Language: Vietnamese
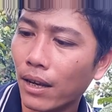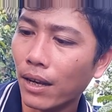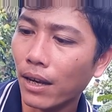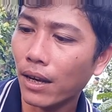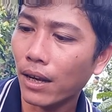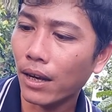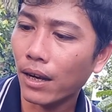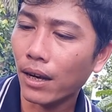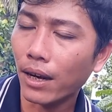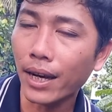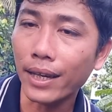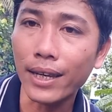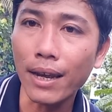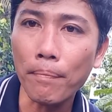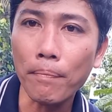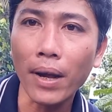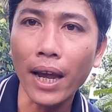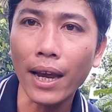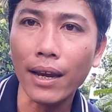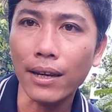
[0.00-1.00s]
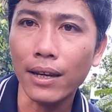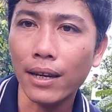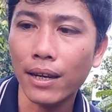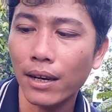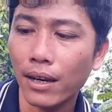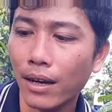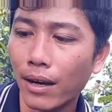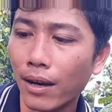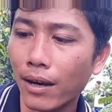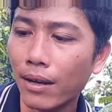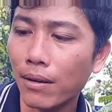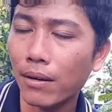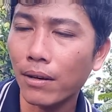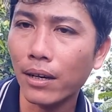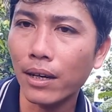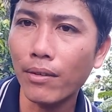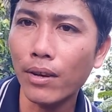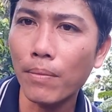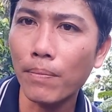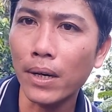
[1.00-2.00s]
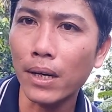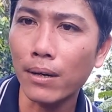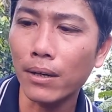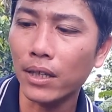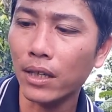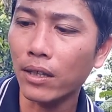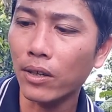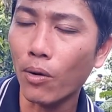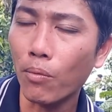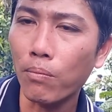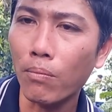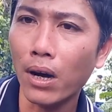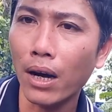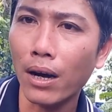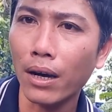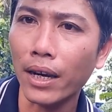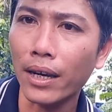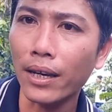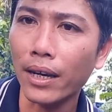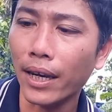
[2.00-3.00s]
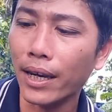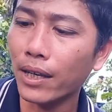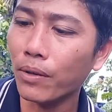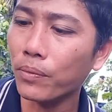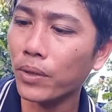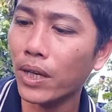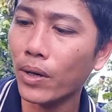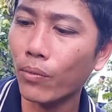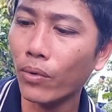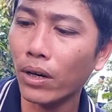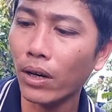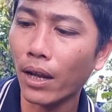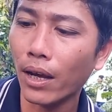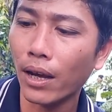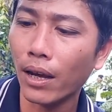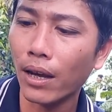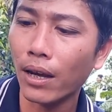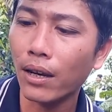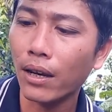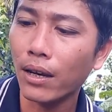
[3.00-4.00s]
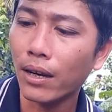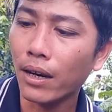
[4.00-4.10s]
à, cả trăm cây đó nếu như mình sử dụng mà kỹ kỹ chút xíu nữa là